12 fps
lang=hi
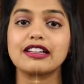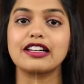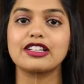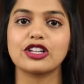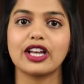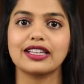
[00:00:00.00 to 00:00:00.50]

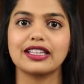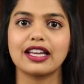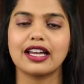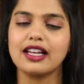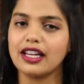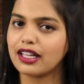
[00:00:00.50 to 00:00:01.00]
करना चाहती
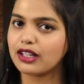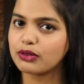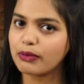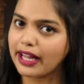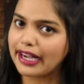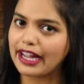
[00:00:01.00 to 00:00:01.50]
है या
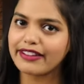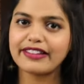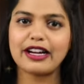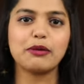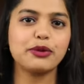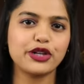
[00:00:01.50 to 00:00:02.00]
तुम्हारी लाइफ
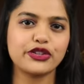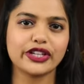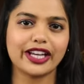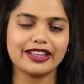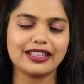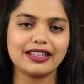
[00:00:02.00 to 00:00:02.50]
का अपडेट
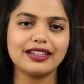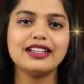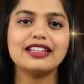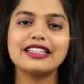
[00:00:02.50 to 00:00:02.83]
चाहती है